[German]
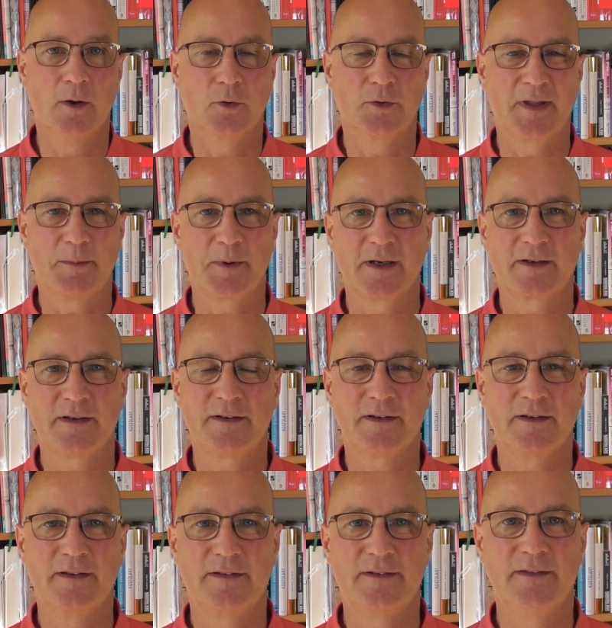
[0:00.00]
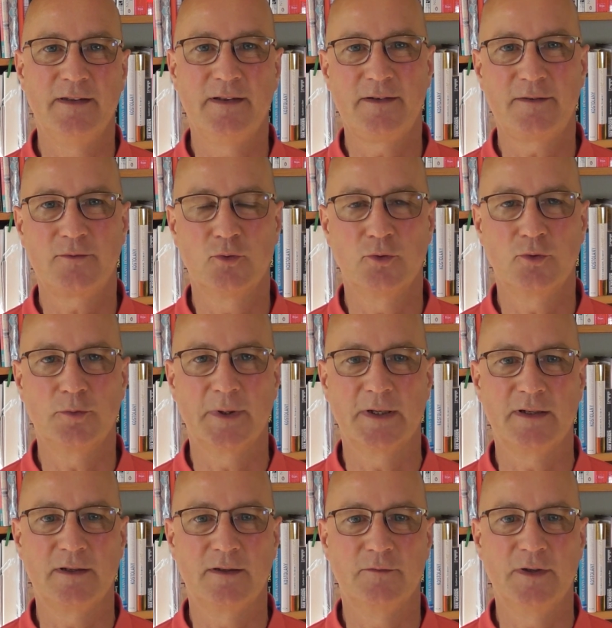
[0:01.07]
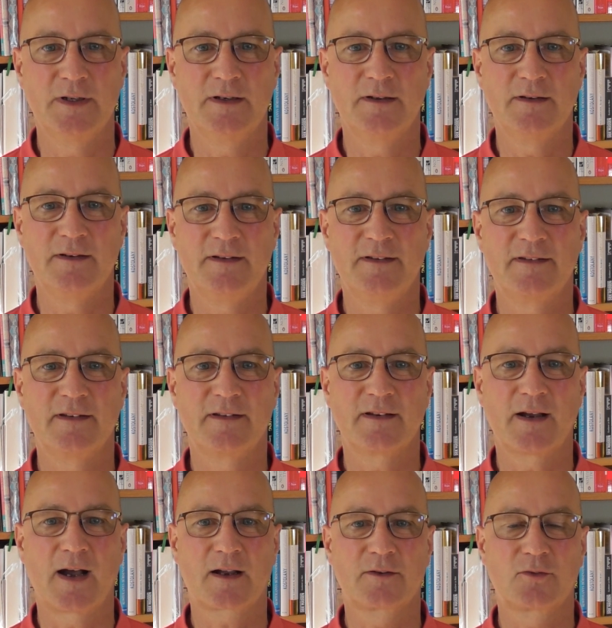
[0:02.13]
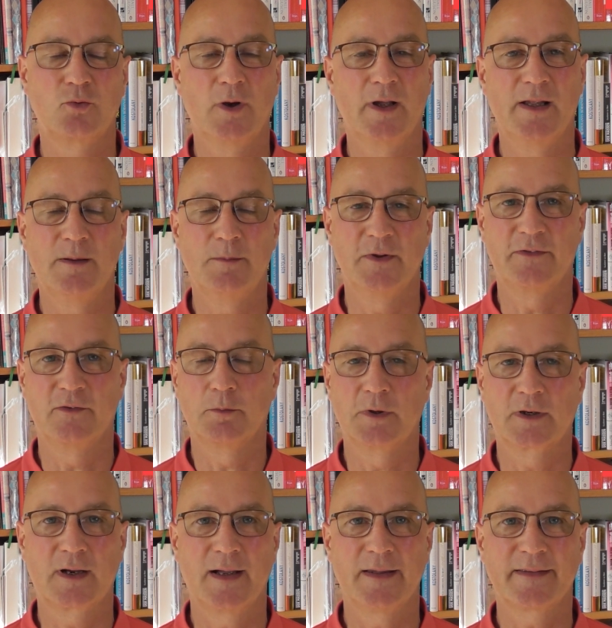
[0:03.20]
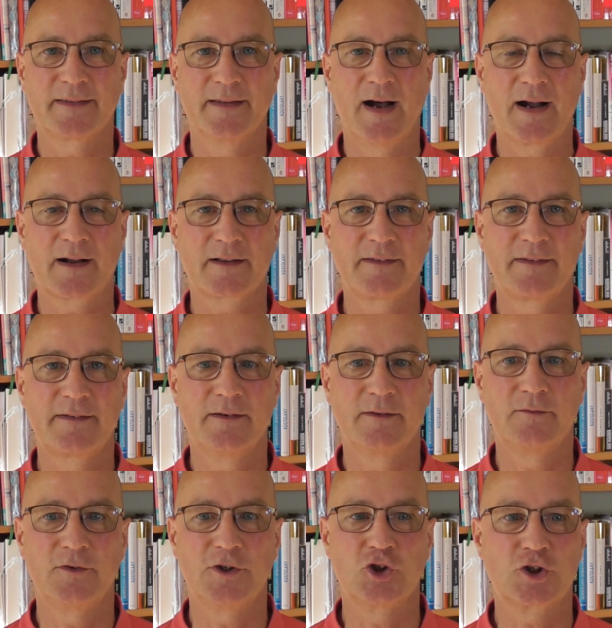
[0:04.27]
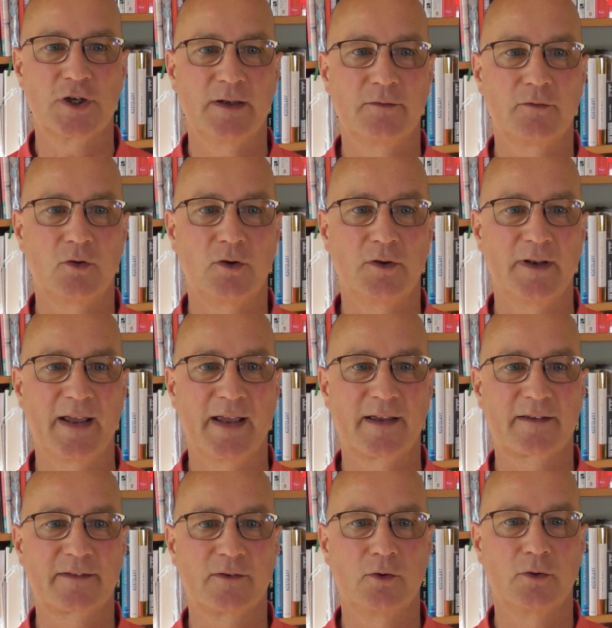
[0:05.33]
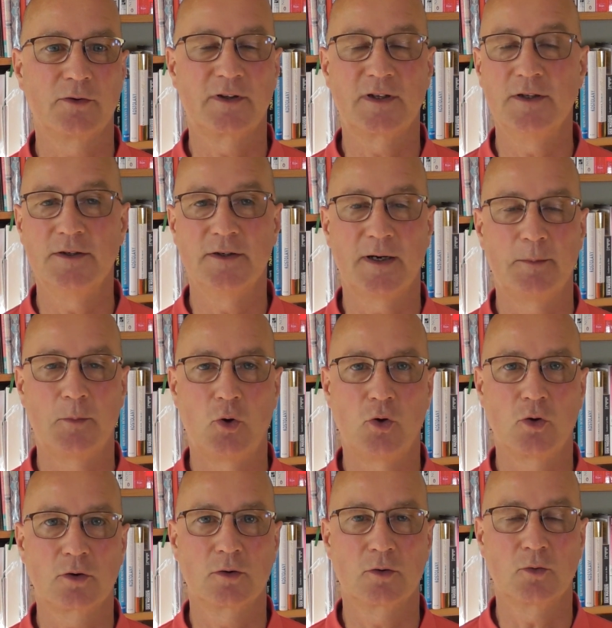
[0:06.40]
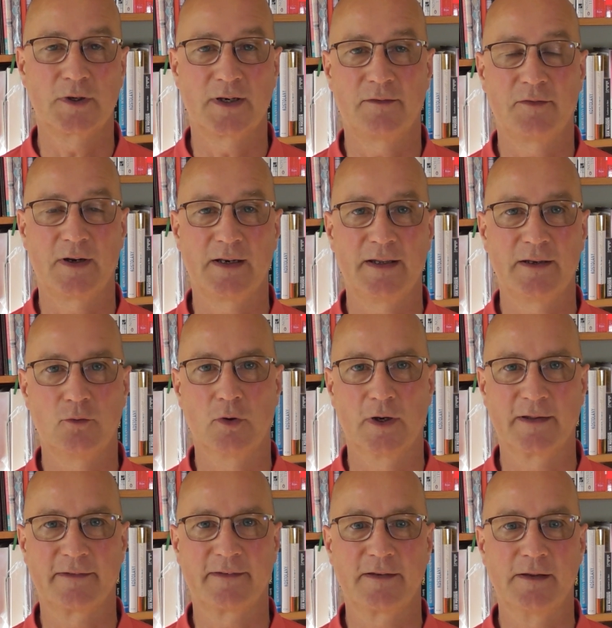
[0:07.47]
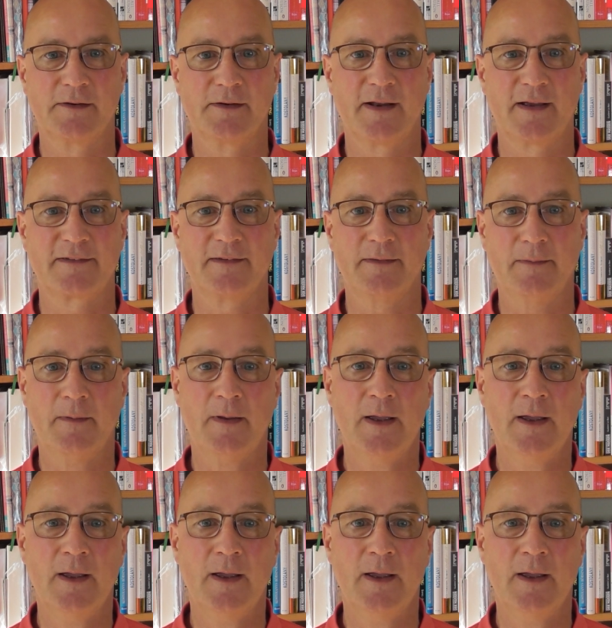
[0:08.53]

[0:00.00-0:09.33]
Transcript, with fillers: Und dabei rede ich nicht nur über die Gewinne, die sich aktuell mit so bekannten Aktien wie Chevron, Exxon, Kinder Morgan oder Valero erzielen lassen.